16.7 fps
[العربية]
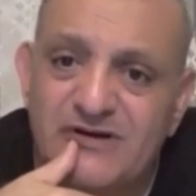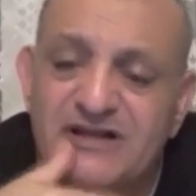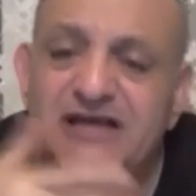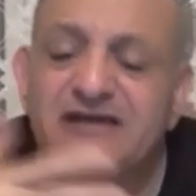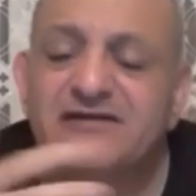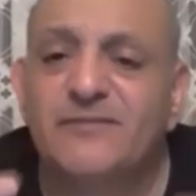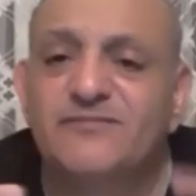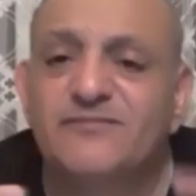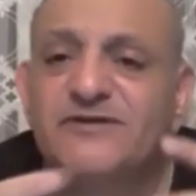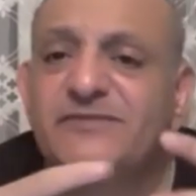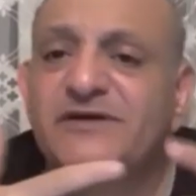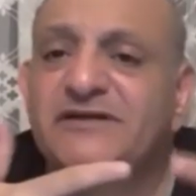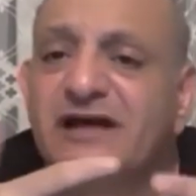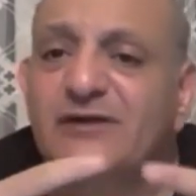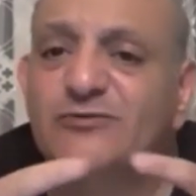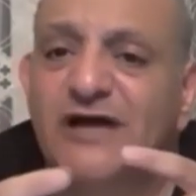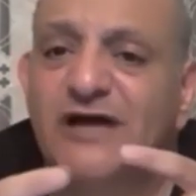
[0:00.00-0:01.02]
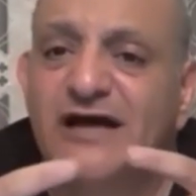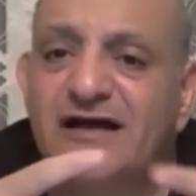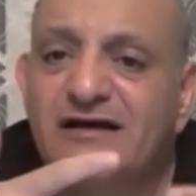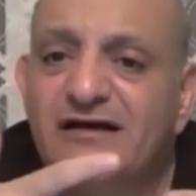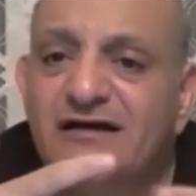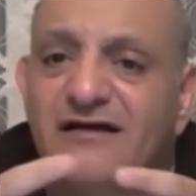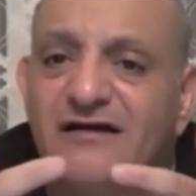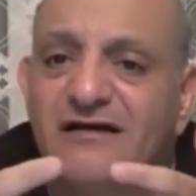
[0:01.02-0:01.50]
ليه الربط بين ده وده
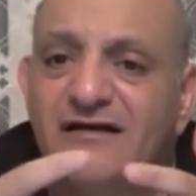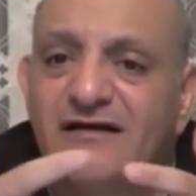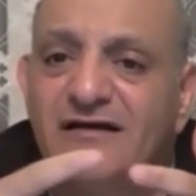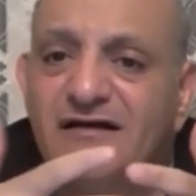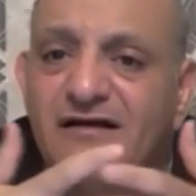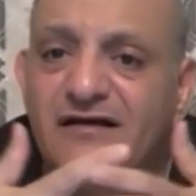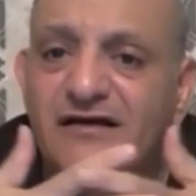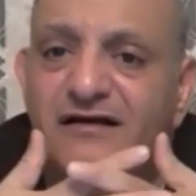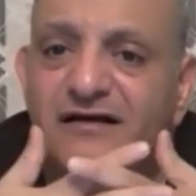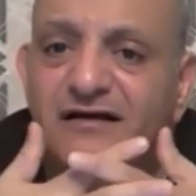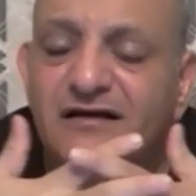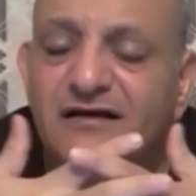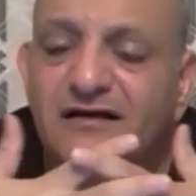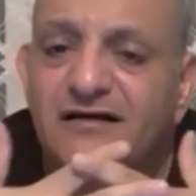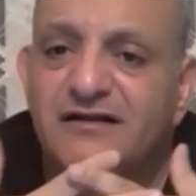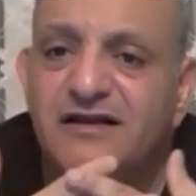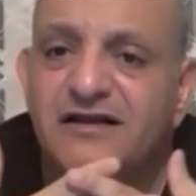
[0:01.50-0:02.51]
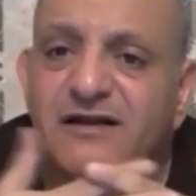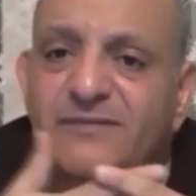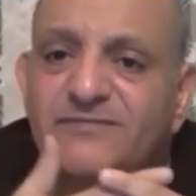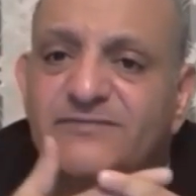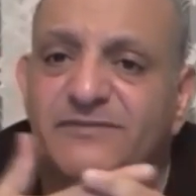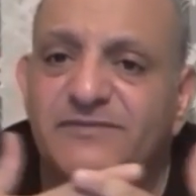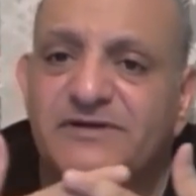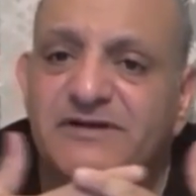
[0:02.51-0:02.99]
ليه
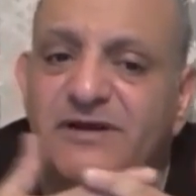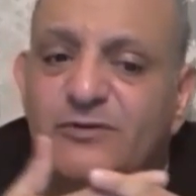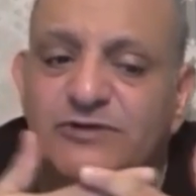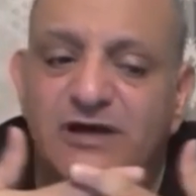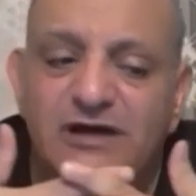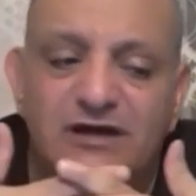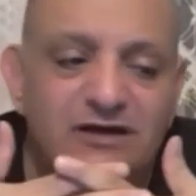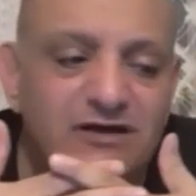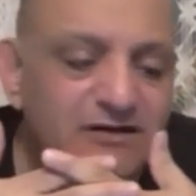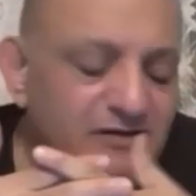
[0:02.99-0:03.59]
الربط بين ده وده